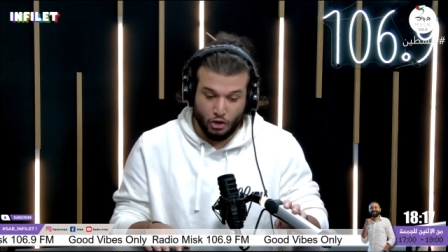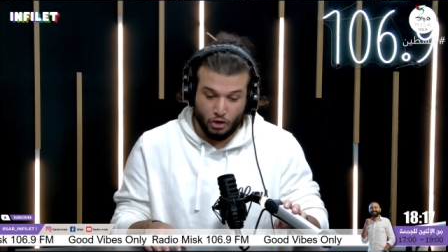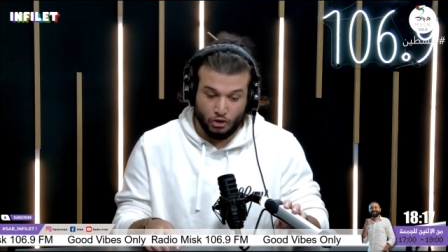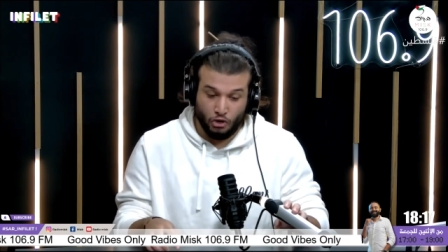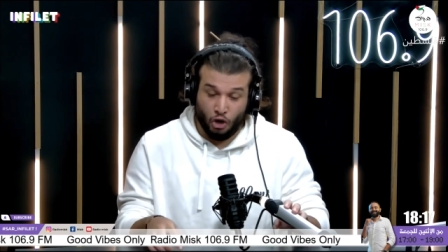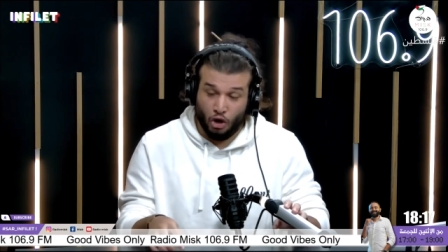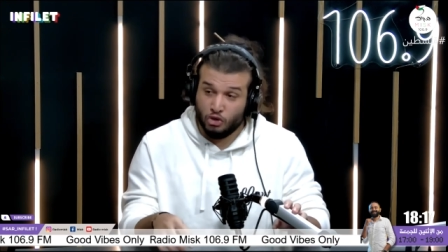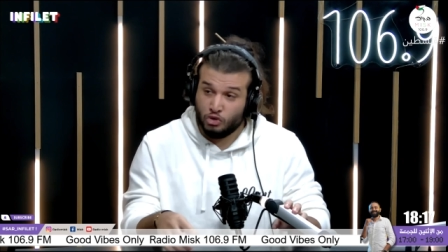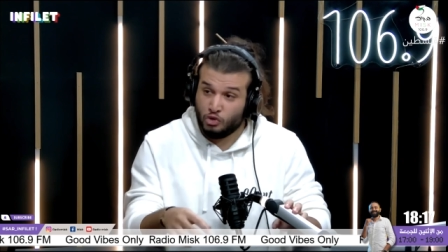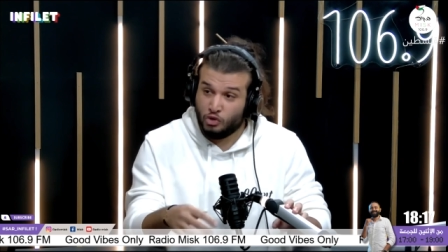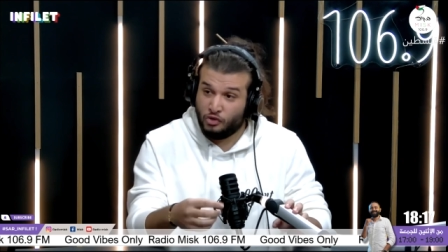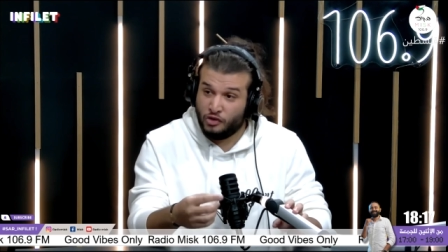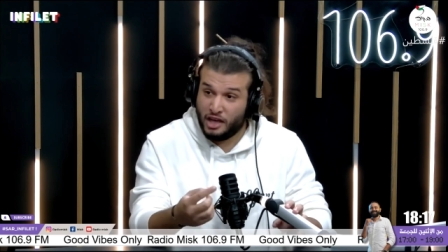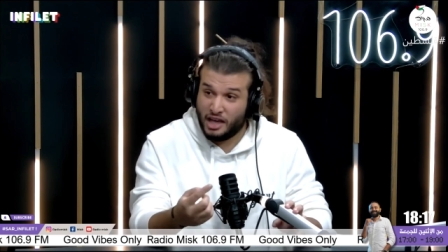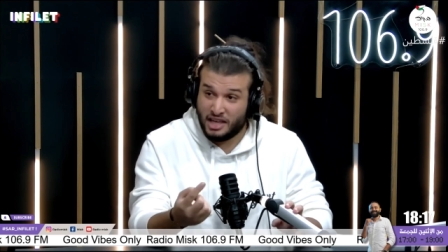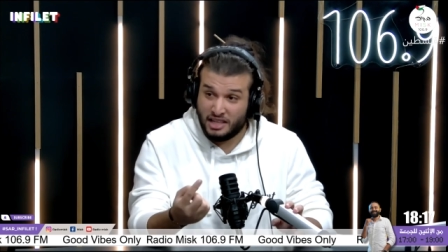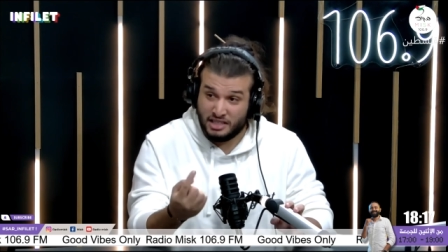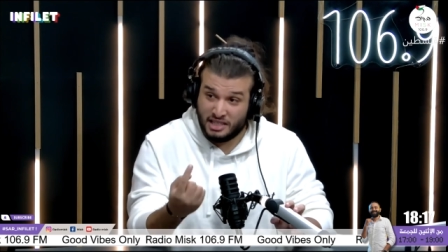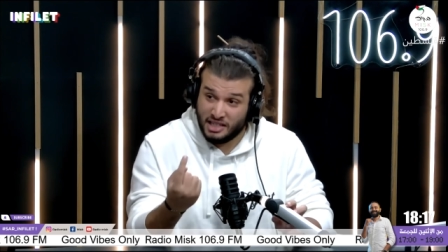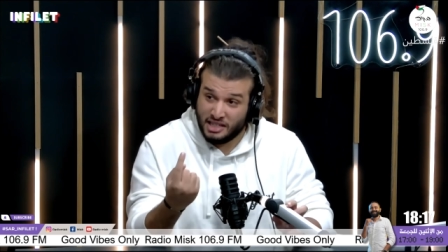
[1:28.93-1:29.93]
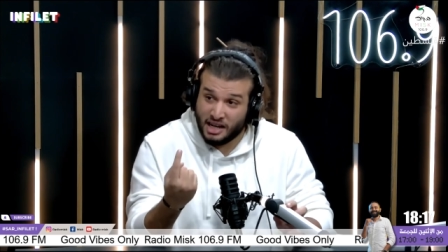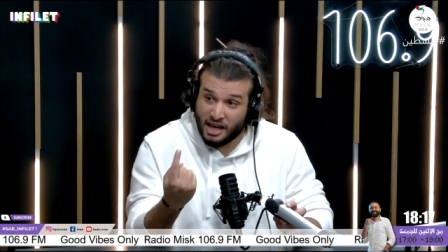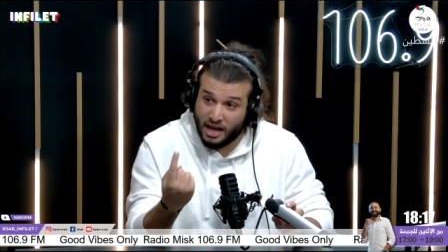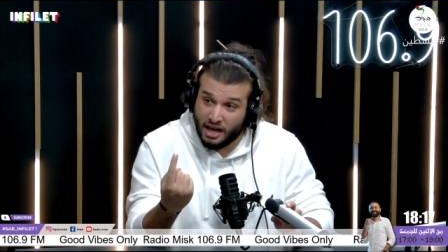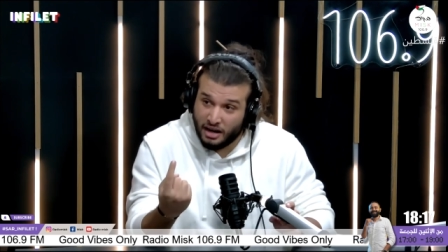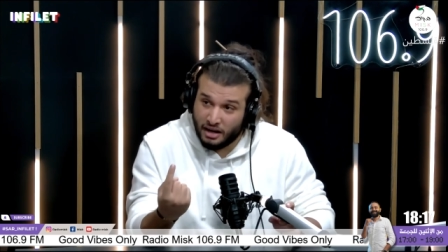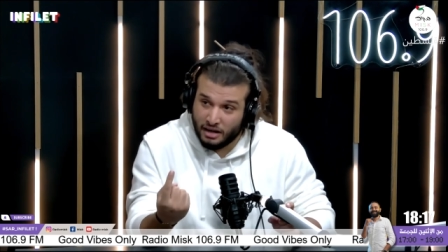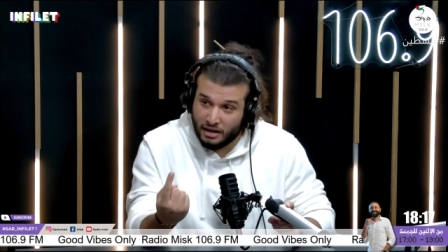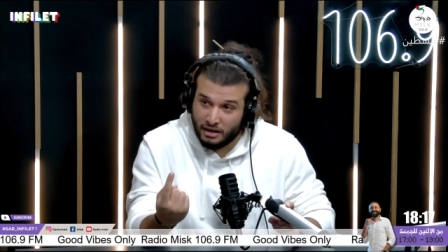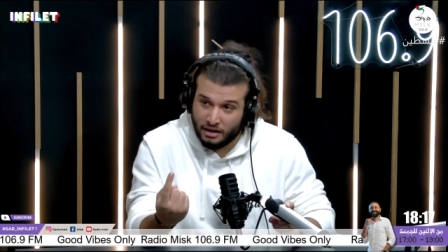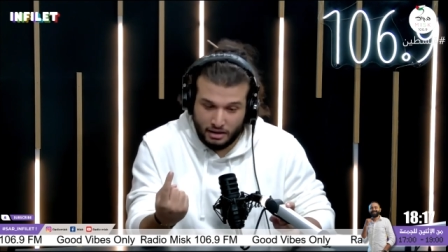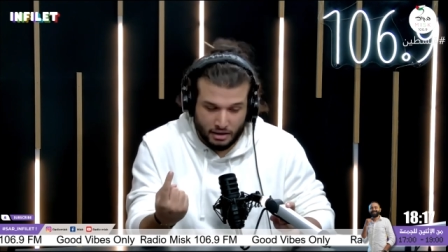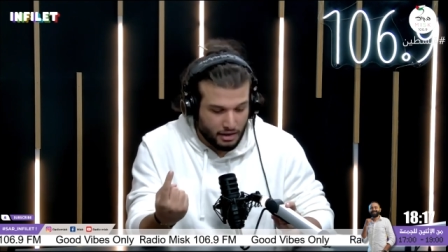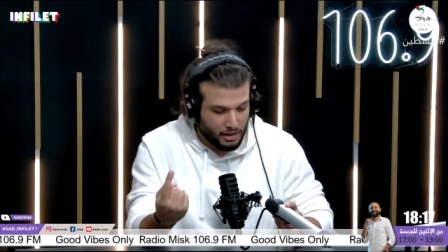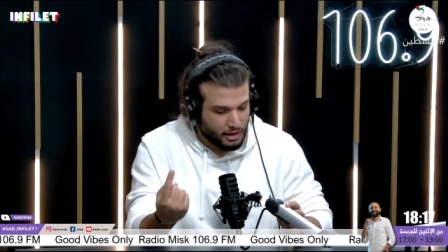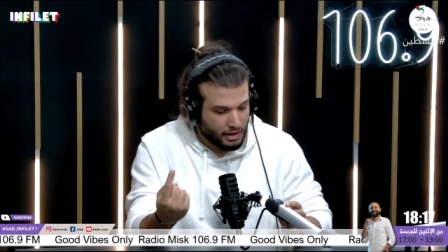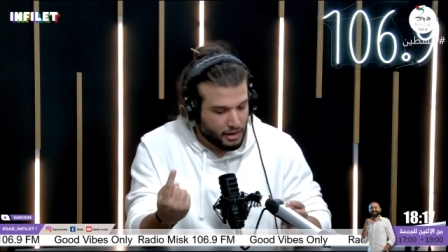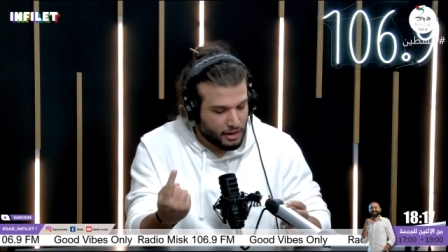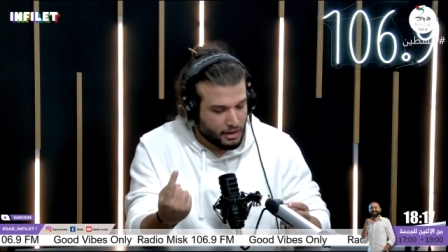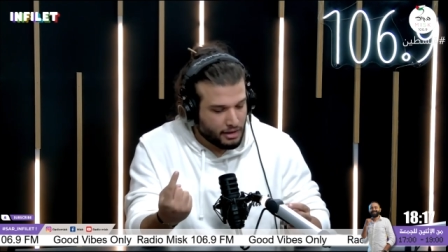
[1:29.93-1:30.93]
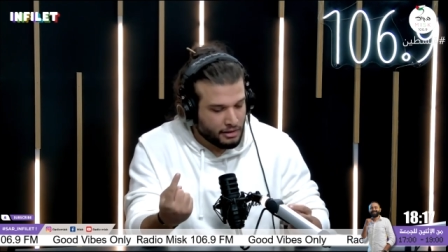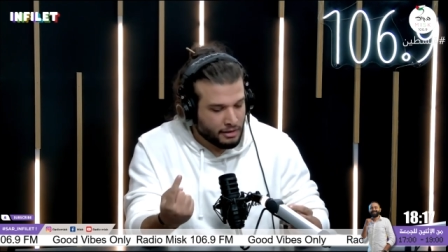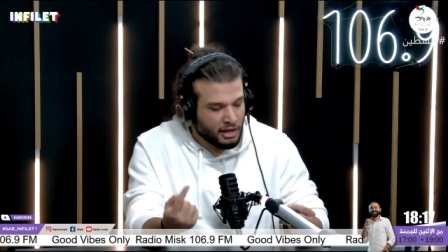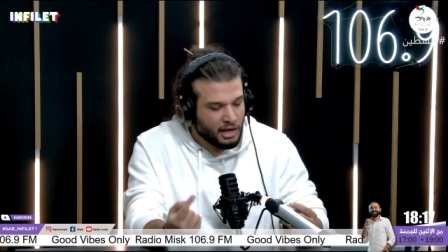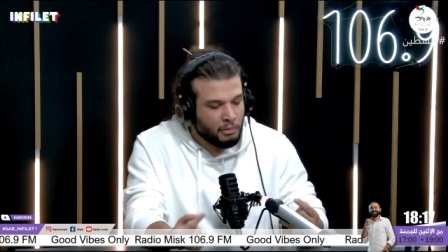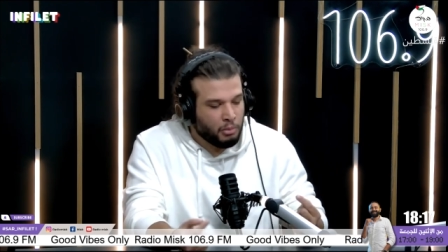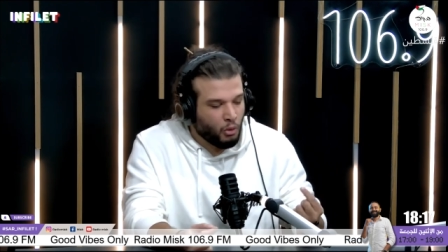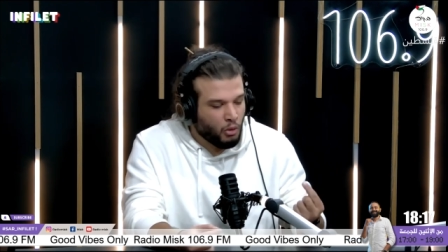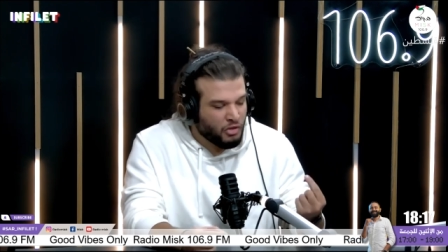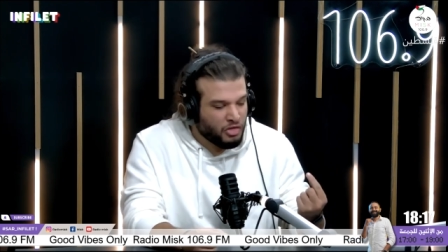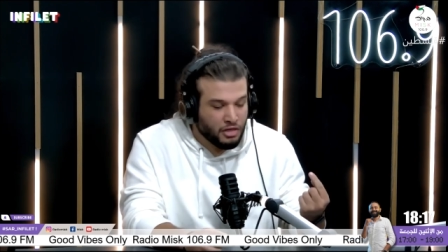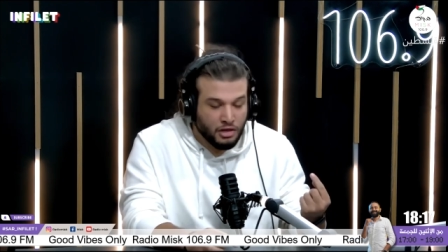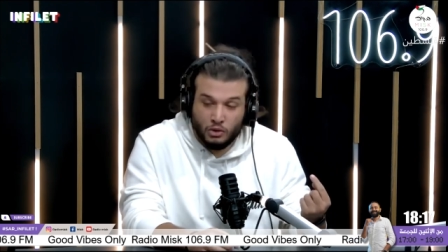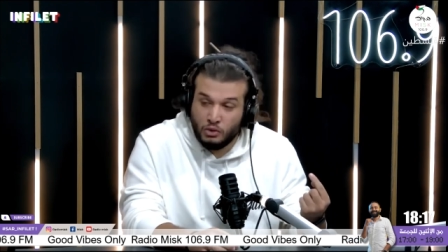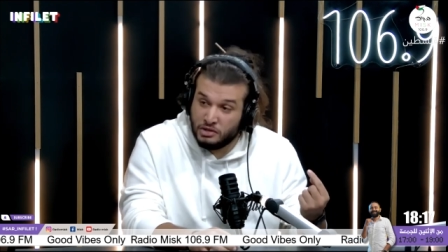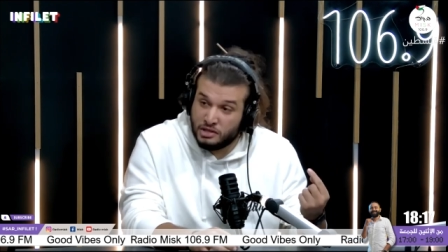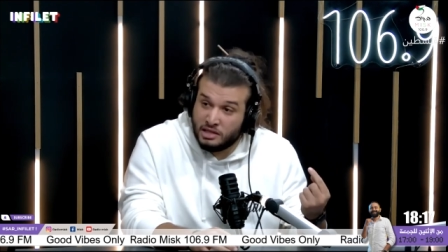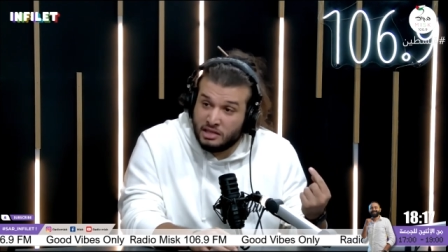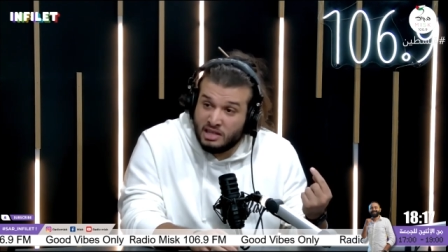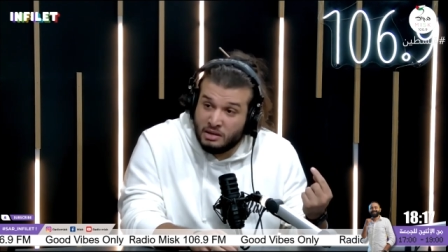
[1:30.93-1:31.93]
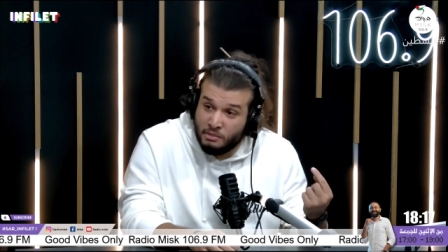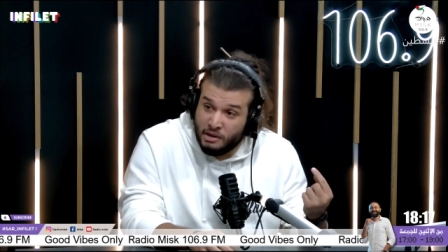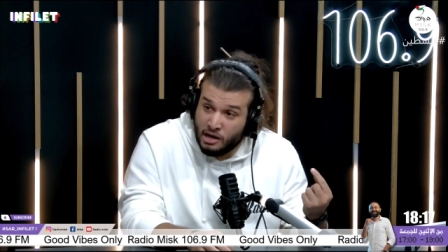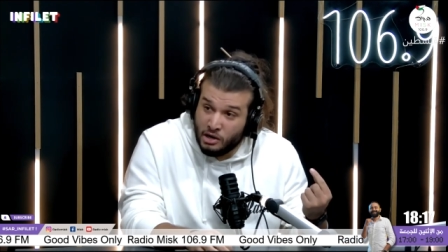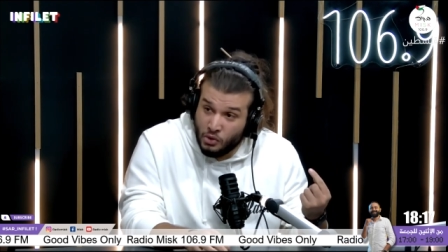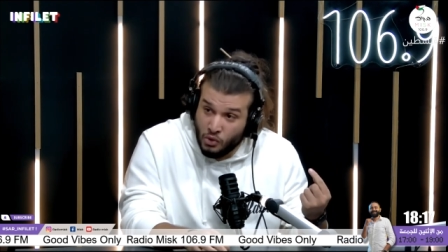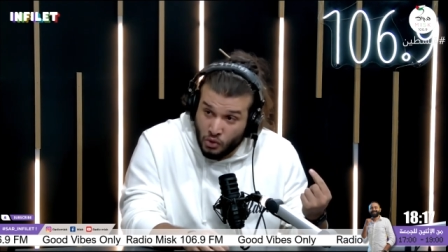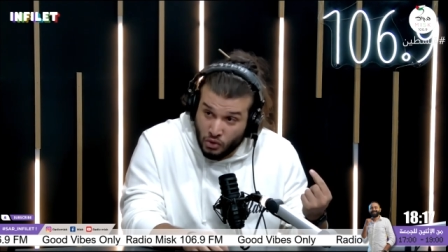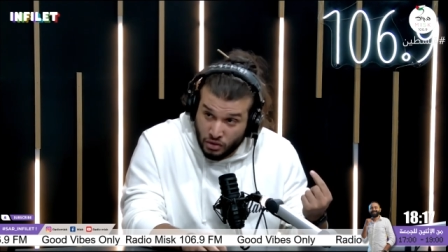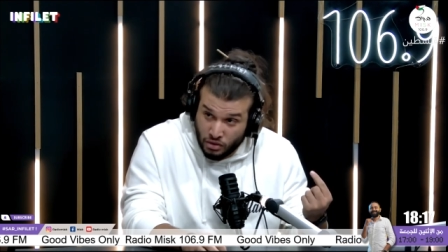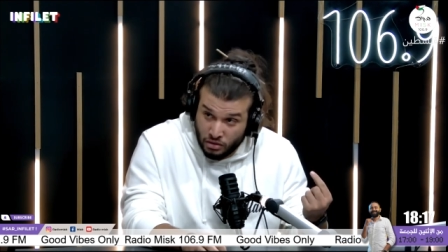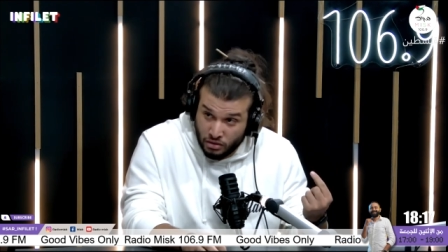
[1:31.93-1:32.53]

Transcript: نحطوا فيها دينار نربحوا 62 مليون